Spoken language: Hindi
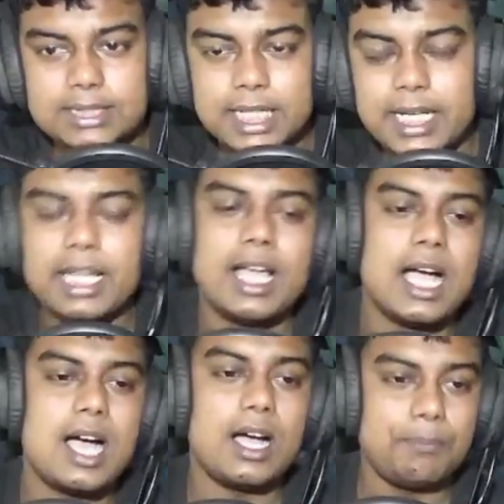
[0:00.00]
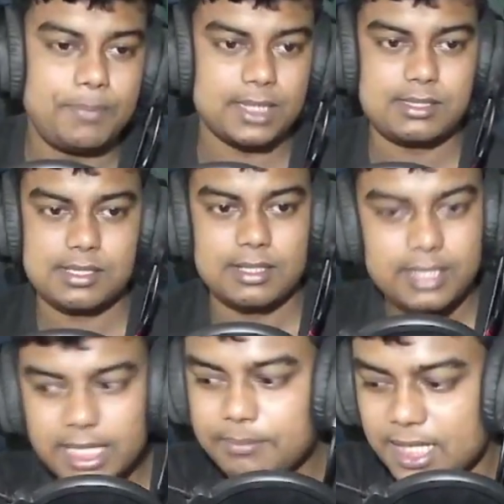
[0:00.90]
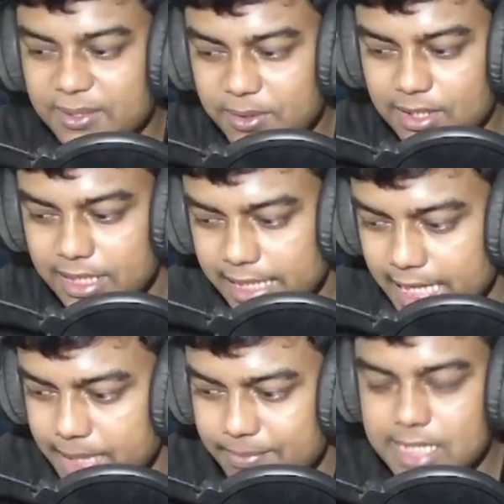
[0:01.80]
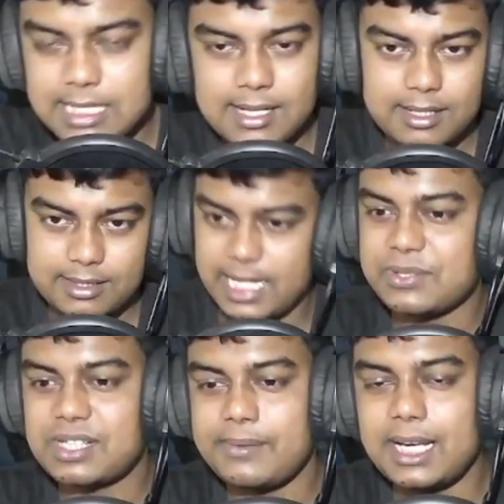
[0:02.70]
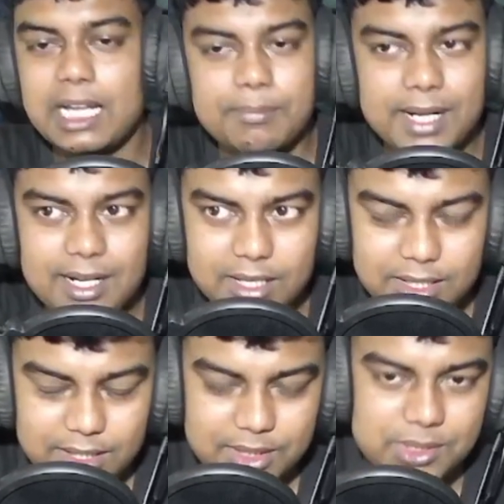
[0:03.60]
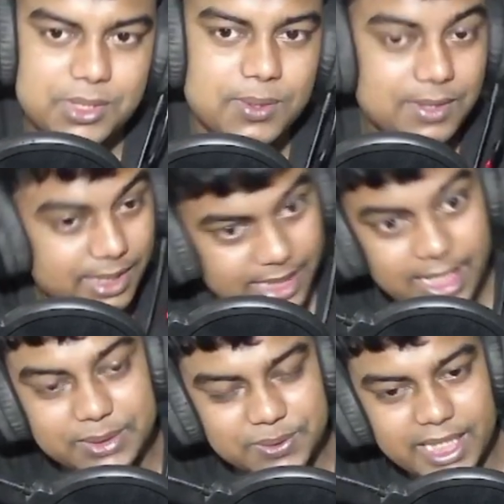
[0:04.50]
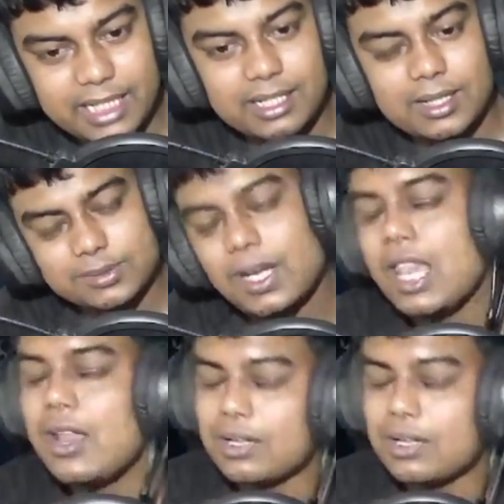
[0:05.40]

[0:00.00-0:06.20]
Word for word: करना है आप बस गेम खेलो एक मैच देन उसके बाद आपका जो गीकू है वो अनलॉक